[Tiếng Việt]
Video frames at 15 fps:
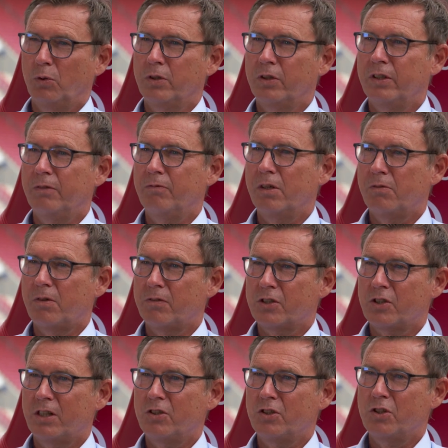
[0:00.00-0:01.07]
đội trẻ khi
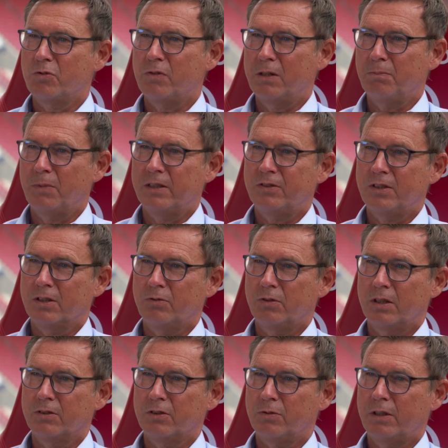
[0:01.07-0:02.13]
ngồi với cha anh ấy.
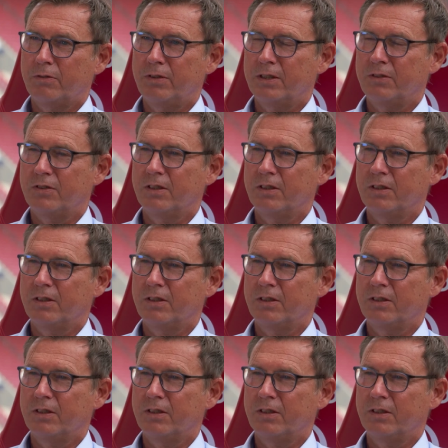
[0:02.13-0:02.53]
Nếu không có